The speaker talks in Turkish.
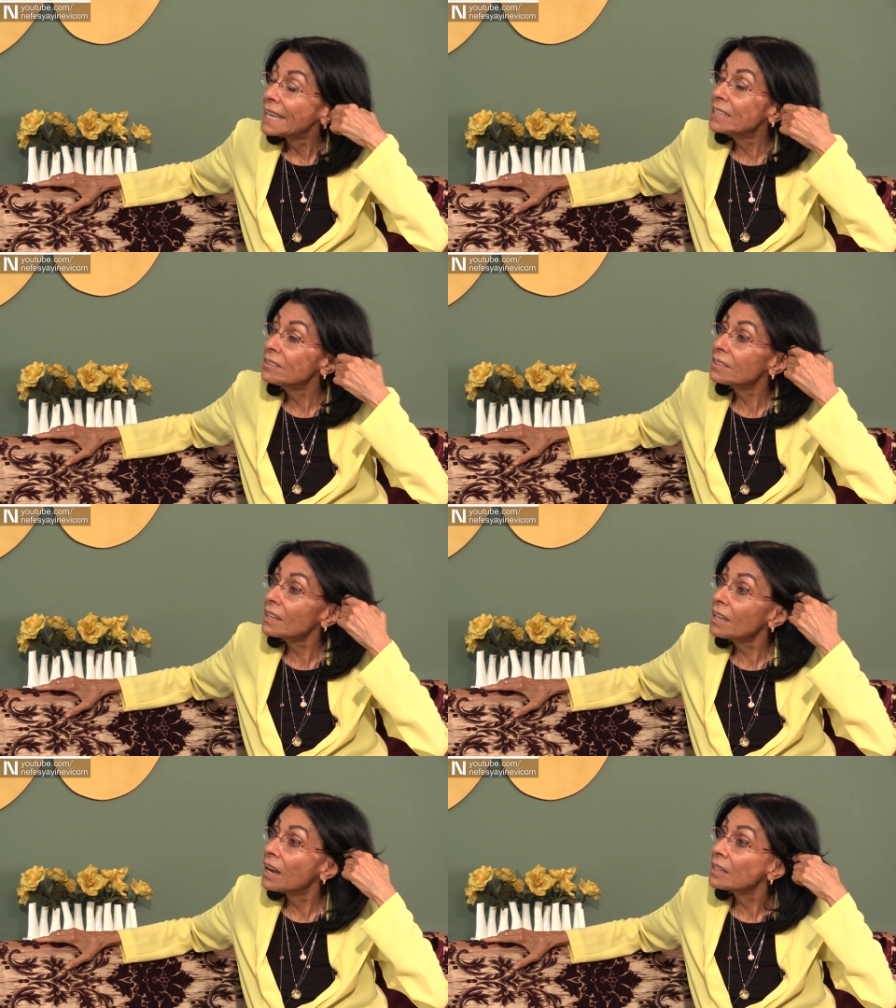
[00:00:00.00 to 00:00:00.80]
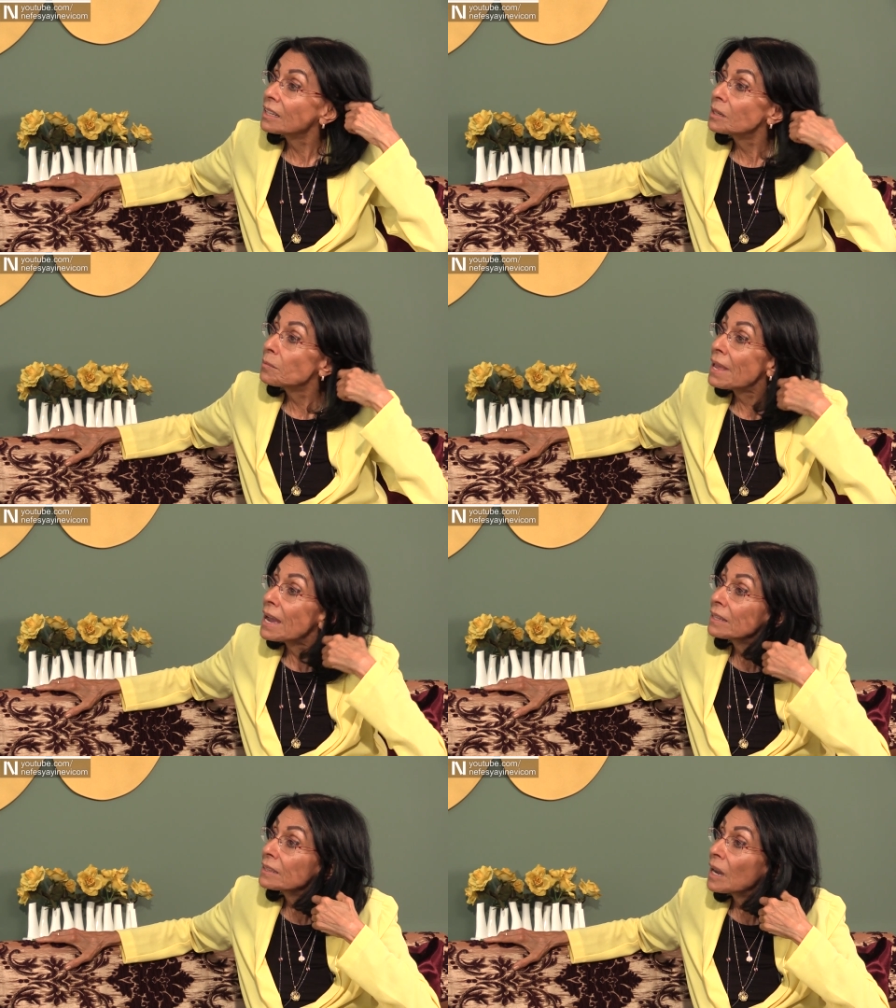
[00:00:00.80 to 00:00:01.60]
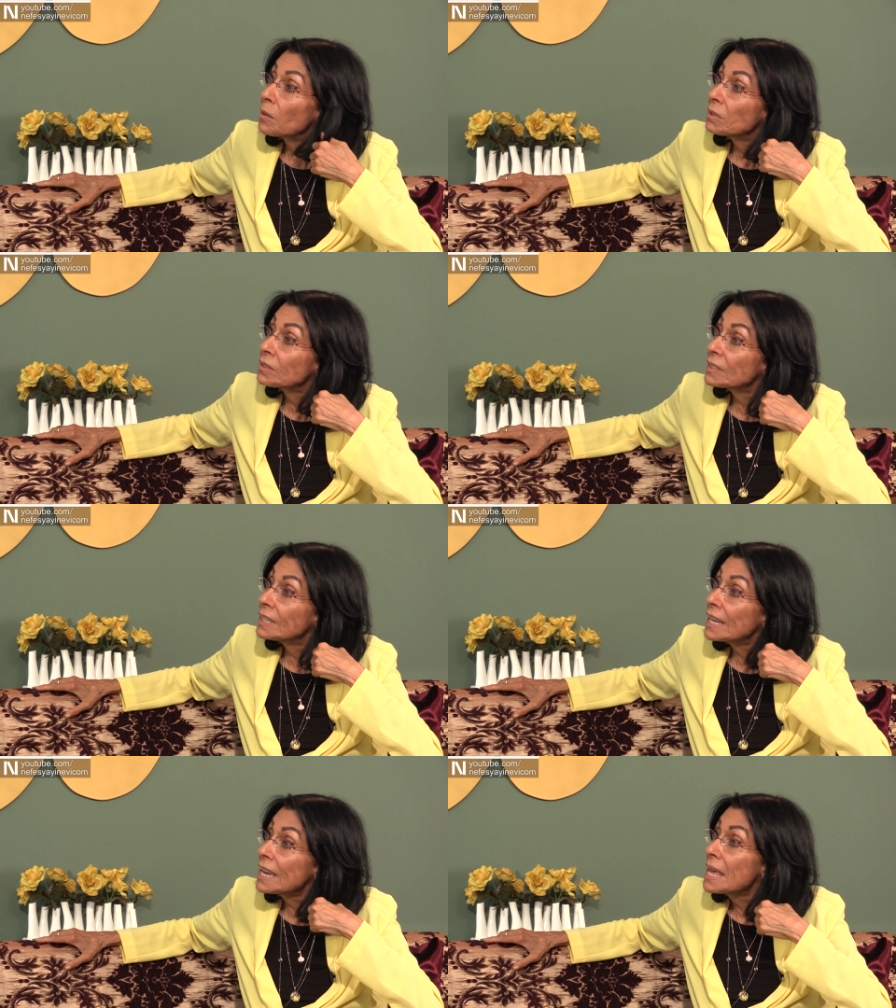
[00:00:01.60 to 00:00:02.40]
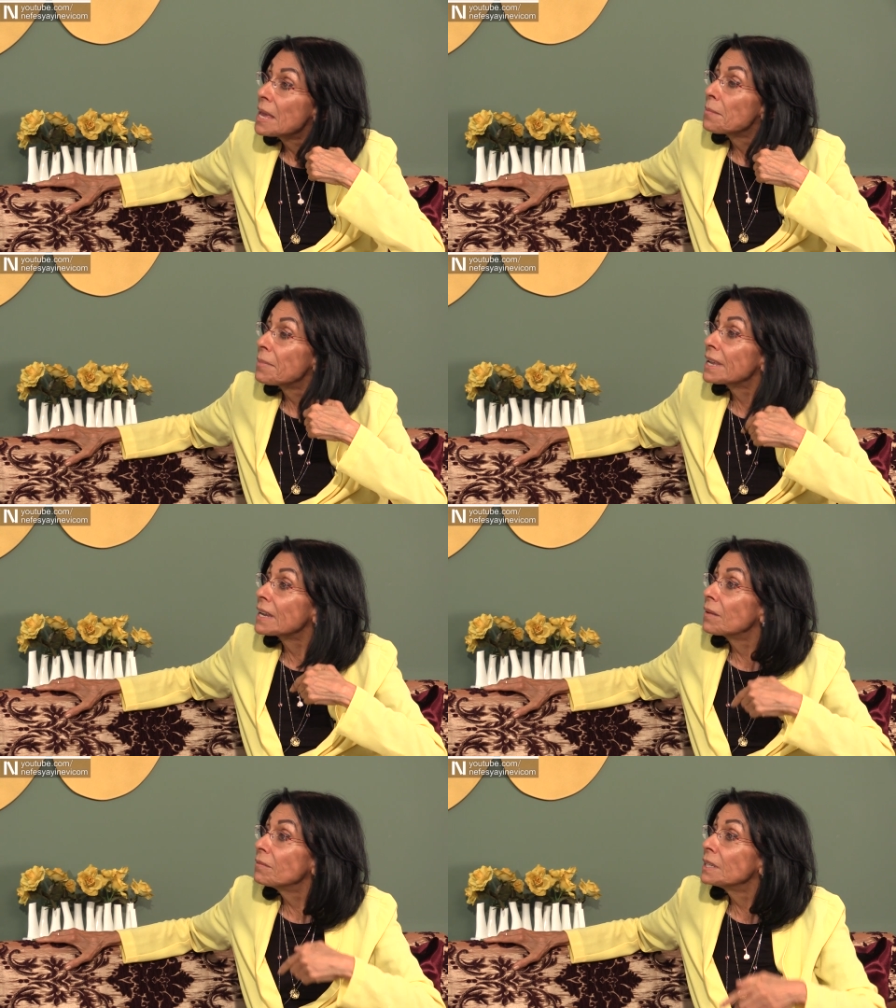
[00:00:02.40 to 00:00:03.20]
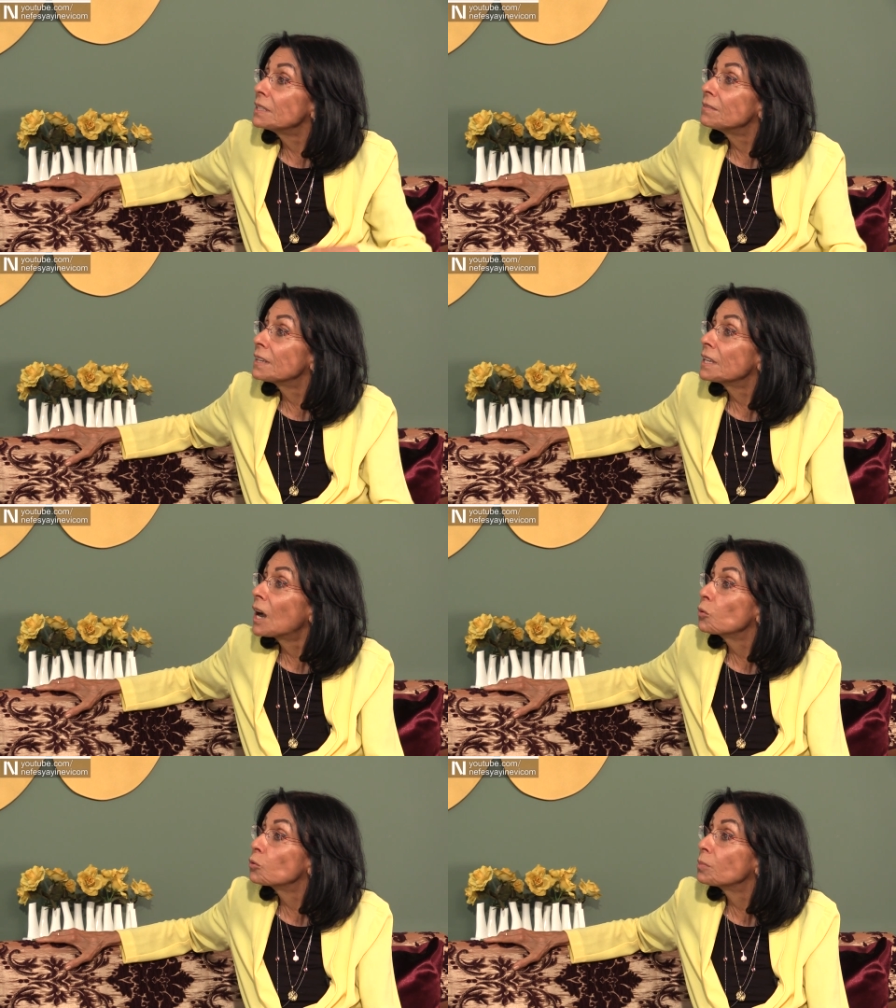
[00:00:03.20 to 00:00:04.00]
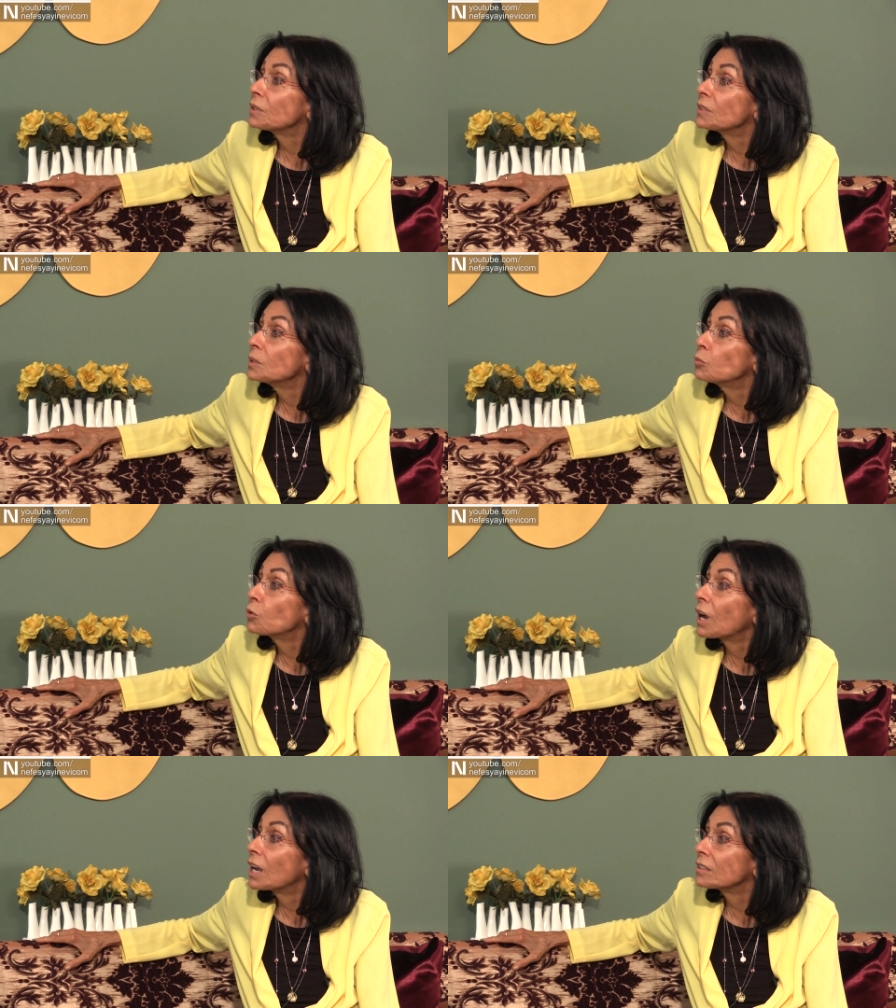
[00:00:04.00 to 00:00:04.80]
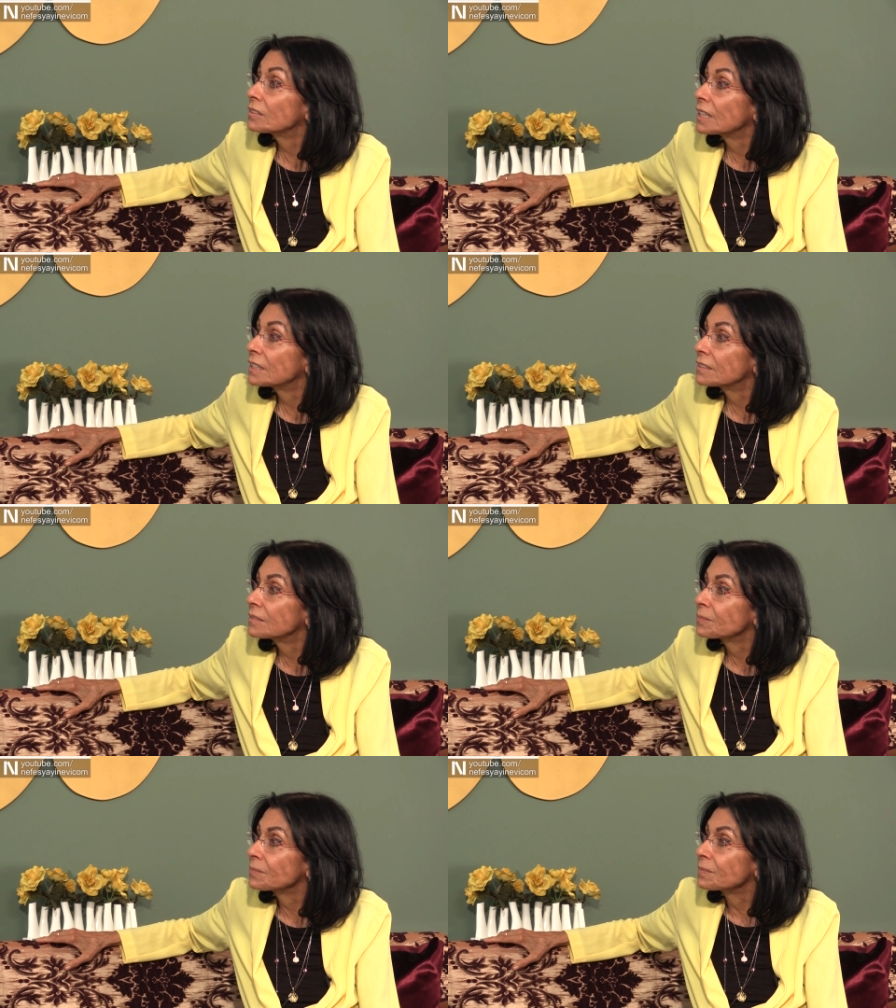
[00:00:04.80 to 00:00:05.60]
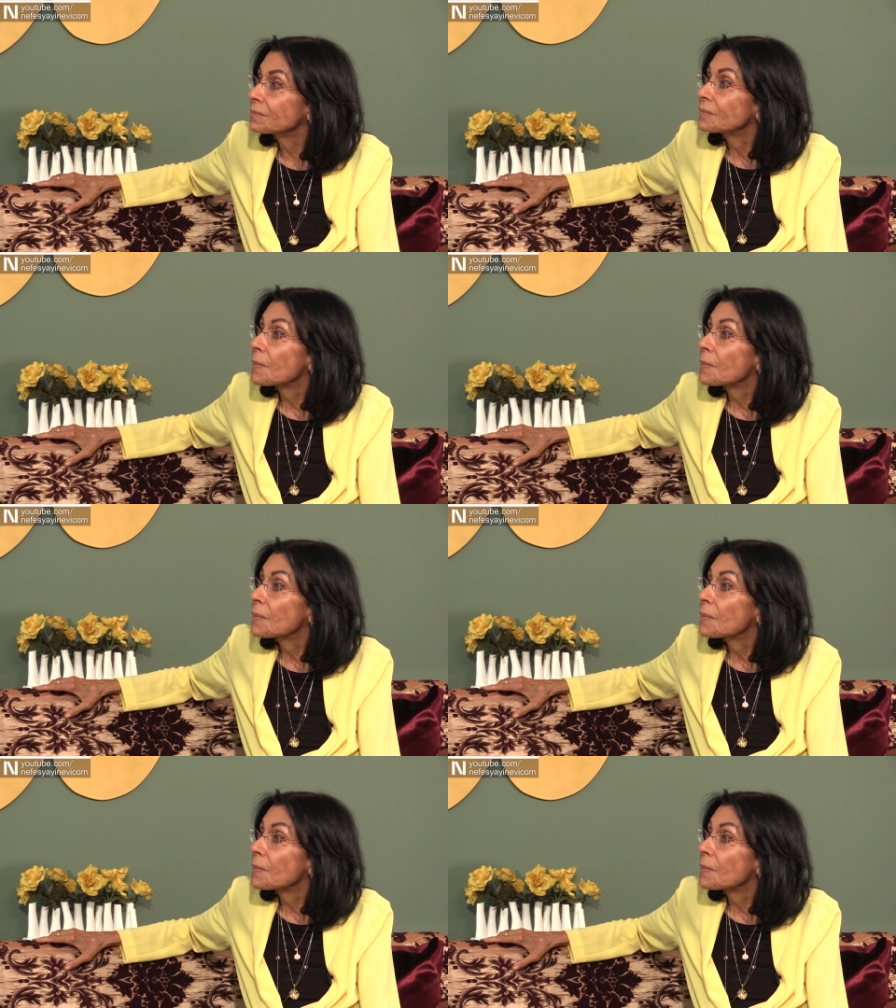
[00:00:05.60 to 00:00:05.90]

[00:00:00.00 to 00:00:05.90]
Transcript: İnsan Hakları Beyannamesiyle peygamberin veda hutbesini mukayese edin. Hmm.